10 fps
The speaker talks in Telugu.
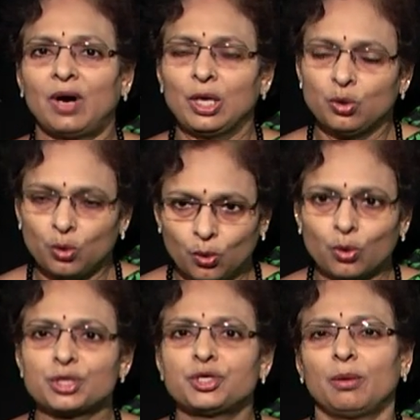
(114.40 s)
వాళ్ళు
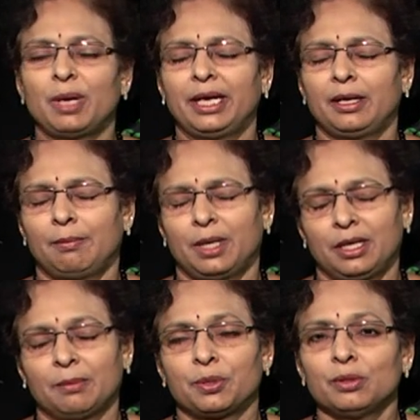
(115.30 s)
కూర్చోమనే
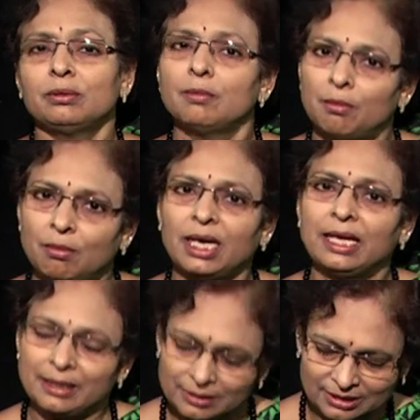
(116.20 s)
మనటప్పుడు
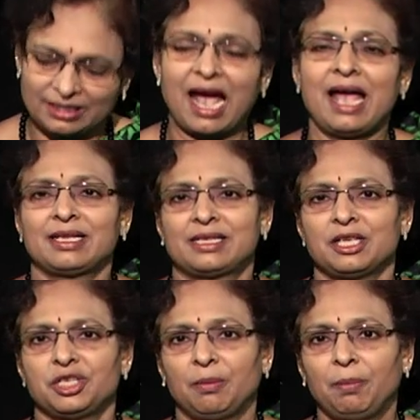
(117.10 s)
మళ్ళీ థ్యాంక్స్
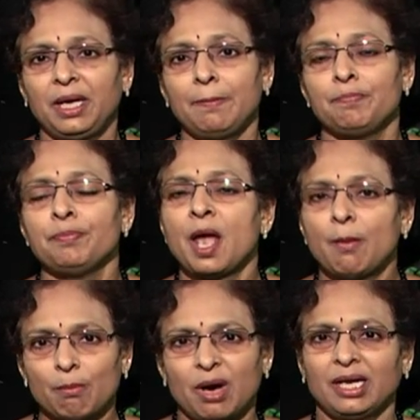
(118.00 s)
అని చెప్పి
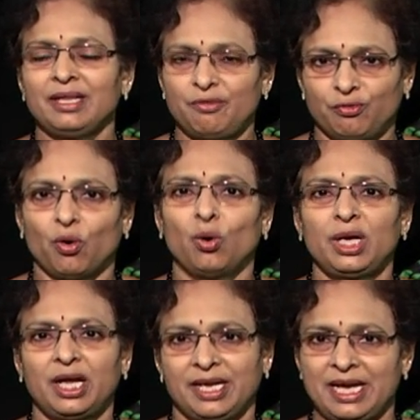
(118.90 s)
మనది
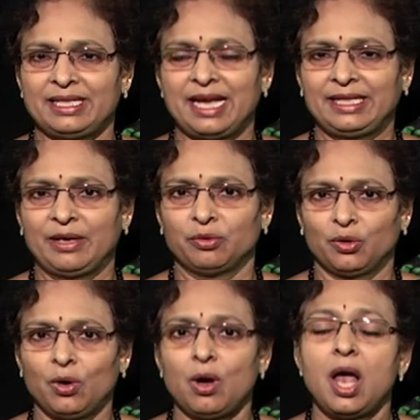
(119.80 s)
ఫోల్డర్ ఏదైతే
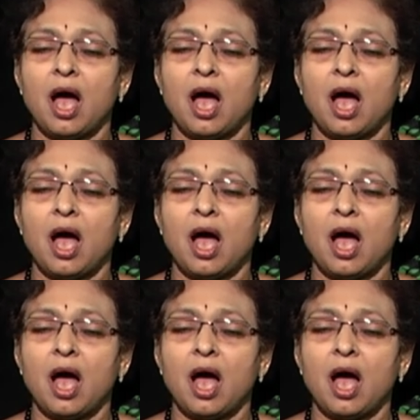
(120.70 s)
ఉందో